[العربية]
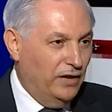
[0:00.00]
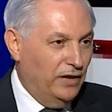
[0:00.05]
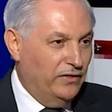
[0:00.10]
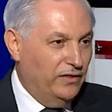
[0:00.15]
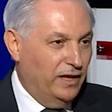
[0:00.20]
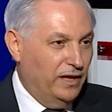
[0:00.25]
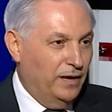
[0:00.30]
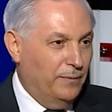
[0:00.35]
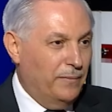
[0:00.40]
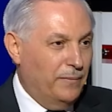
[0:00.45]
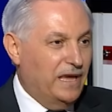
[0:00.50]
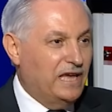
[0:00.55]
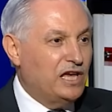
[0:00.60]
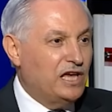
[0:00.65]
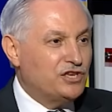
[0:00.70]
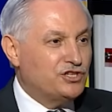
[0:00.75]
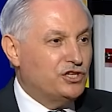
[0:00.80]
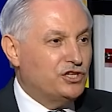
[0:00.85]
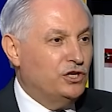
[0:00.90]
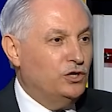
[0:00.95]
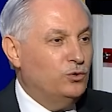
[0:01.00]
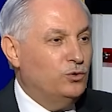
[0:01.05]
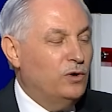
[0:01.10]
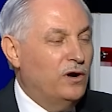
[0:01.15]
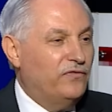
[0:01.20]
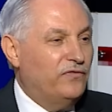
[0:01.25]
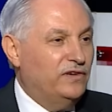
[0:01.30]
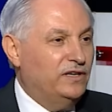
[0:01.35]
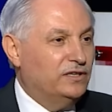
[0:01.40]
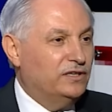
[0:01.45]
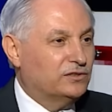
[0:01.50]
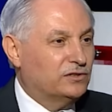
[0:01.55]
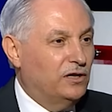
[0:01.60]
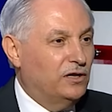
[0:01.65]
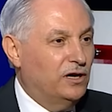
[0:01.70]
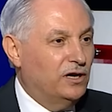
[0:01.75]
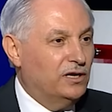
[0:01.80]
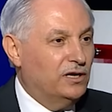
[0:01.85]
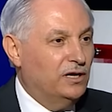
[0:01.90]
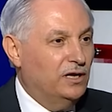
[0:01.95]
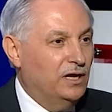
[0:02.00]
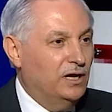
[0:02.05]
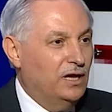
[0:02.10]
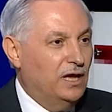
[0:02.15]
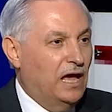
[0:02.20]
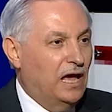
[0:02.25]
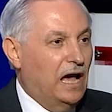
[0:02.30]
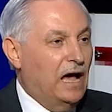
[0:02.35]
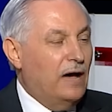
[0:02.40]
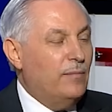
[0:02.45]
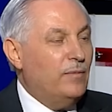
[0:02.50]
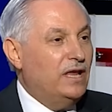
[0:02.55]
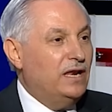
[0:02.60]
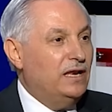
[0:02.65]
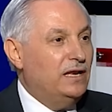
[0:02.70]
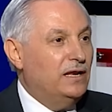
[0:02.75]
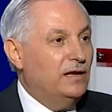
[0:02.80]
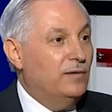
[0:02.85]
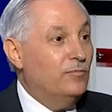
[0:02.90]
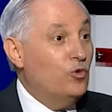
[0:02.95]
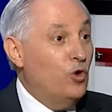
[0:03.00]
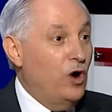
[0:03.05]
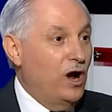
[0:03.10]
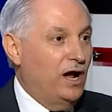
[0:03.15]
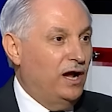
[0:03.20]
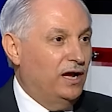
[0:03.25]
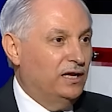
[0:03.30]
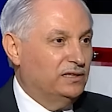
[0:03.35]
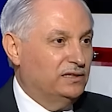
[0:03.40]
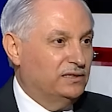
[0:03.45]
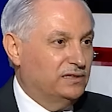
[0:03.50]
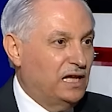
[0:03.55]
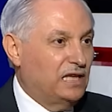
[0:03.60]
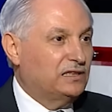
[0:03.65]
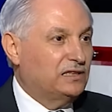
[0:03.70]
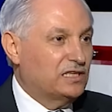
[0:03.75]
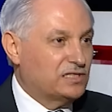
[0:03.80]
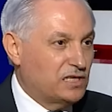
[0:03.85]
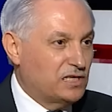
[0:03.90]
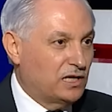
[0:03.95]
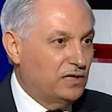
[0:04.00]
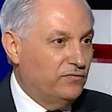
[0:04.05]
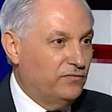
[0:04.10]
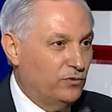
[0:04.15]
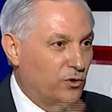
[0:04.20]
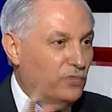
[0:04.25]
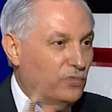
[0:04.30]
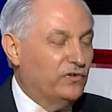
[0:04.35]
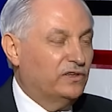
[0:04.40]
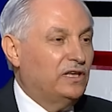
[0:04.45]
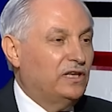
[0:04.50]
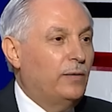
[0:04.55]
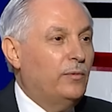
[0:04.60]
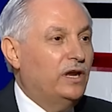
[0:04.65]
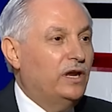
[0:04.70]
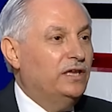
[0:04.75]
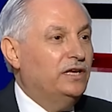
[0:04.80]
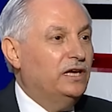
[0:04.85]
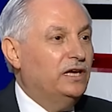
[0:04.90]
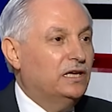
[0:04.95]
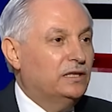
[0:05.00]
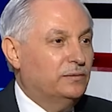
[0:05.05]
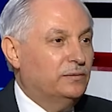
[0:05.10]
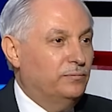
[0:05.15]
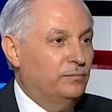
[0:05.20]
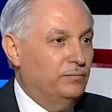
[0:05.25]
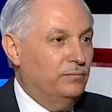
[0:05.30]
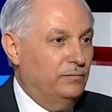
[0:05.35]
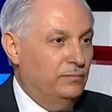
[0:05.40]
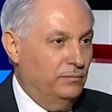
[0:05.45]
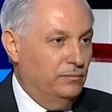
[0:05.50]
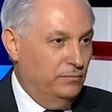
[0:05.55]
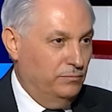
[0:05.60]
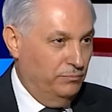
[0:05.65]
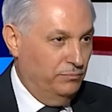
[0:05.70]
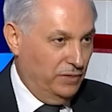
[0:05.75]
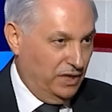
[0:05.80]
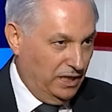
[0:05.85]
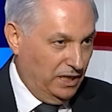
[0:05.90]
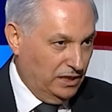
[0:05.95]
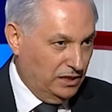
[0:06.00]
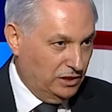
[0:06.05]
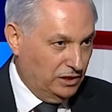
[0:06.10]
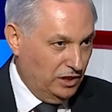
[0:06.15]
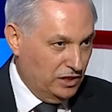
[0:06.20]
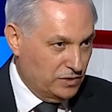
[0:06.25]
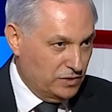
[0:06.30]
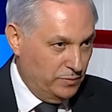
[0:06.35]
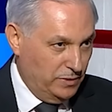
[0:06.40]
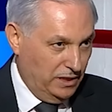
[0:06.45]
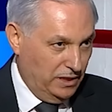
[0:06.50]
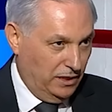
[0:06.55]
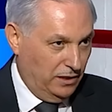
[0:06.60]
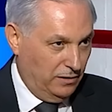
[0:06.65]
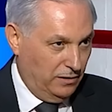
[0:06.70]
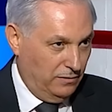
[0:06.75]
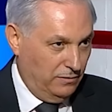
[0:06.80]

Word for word: أن ما يجري هو في إطار عمل موحد تحت م. سقف غرفة عمليات بقيادة حزب الله